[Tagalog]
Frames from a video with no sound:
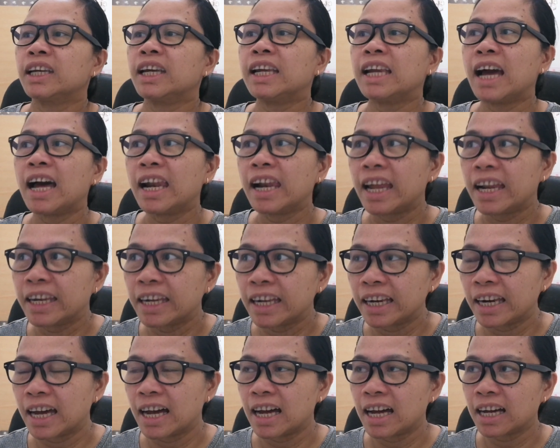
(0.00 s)
Kilala
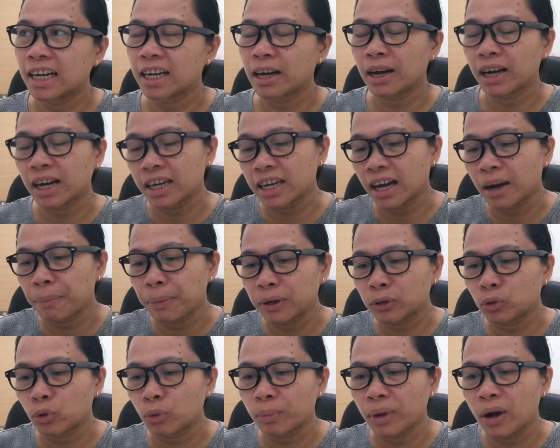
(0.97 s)
nila. Kaya
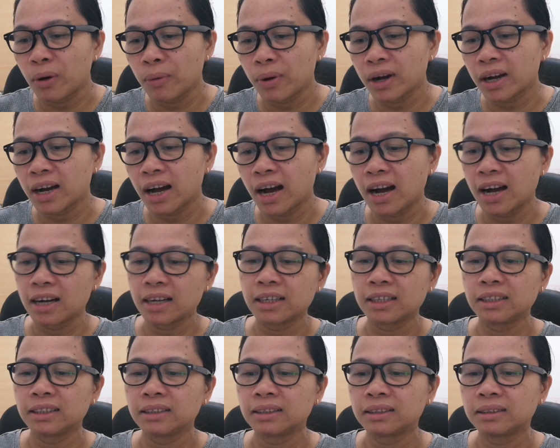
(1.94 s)
kapag tumawag
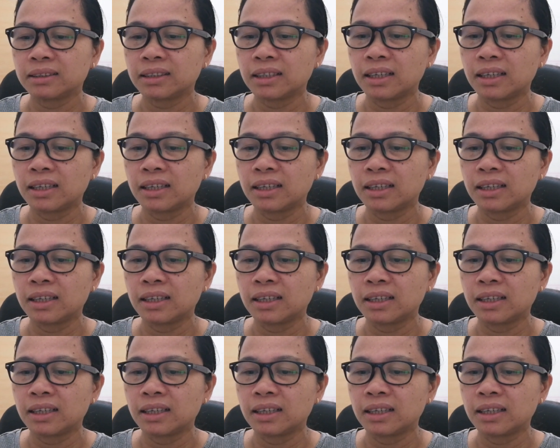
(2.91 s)
ang,